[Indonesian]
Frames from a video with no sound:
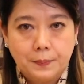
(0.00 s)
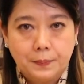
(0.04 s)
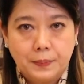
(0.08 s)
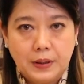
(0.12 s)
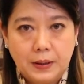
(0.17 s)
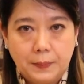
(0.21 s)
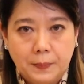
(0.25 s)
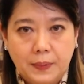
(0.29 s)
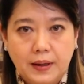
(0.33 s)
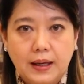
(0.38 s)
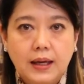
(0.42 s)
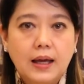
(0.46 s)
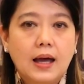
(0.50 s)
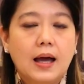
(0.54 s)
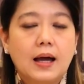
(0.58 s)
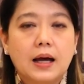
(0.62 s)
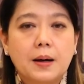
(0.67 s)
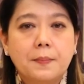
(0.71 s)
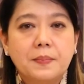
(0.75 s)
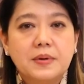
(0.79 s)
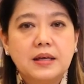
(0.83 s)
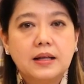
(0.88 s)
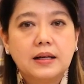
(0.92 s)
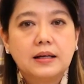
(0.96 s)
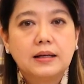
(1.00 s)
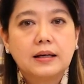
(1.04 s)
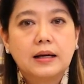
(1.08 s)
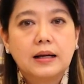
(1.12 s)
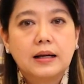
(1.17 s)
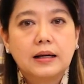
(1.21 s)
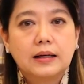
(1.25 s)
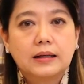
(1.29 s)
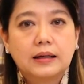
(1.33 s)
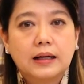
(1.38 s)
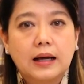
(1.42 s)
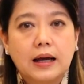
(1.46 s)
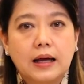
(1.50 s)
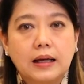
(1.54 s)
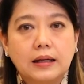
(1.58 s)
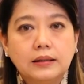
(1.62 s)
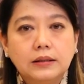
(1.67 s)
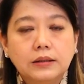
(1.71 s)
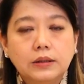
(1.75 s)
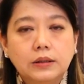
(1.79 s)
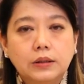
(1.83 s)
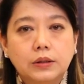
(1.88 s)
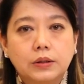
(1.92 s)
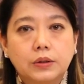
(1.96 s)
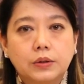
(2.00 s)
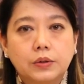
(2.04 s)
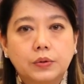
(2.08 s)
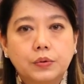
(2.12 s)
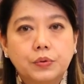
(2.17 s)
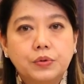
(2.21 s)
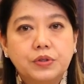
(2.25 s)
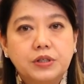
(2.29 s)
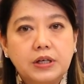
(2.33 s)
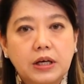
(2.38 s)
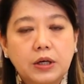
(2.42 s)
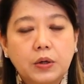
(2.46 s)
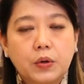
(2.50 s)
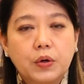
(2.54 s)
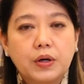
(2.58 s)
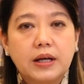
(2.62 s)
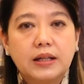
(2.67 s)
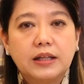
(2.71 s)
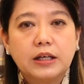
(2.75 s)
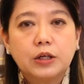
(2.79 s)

PP akan menyelenggarakan ujian kode